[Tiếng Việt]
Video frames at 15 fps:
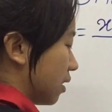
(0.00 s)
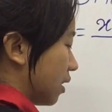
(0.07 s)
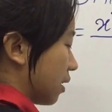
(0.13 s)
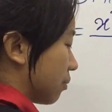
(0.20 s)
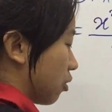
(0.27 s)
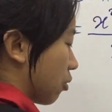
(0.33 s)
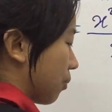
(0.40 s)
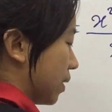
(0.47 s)
x
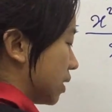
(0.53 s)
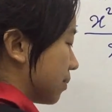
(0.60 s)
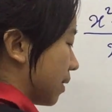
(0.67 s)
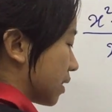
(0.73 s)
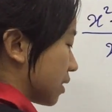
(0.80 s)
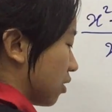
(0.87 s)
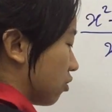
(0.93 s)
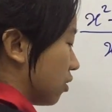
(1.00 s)
bột pi
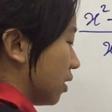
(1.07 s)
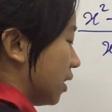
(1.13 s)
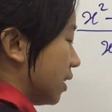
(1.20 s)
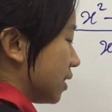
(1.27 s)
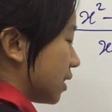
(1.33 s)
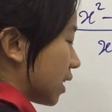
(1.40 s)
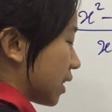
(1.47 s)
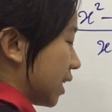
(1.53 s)
mà sầu
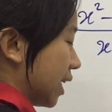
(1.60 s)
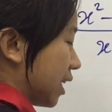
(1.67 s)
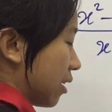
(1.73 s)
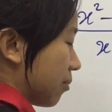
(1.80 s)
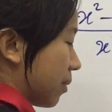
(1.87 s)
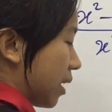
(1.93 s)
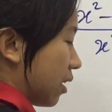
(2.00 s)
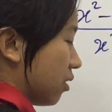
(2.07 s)
chẳng tiền
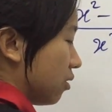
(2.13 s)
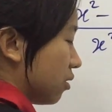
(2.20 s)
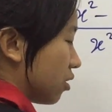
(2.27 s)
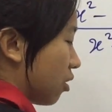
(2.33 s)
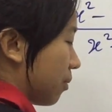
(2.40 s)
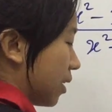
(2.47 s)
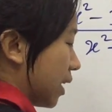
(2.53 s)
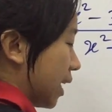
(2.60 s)
nhà máu
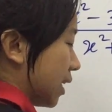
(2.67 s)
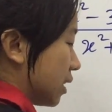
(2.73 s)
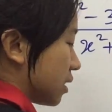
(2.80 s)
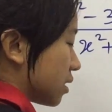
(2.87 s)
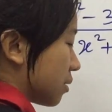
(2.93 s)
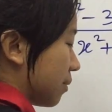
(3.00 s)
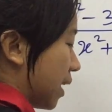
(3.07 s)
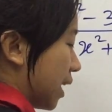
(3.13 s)
nó mày
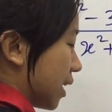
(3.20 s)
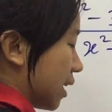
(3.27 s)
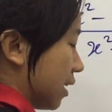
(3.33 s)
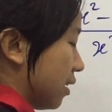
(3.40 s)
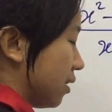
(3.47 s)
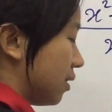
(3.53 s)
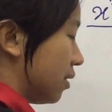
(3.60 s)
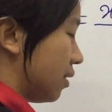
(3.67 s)
x mà
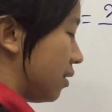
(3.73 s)
nắng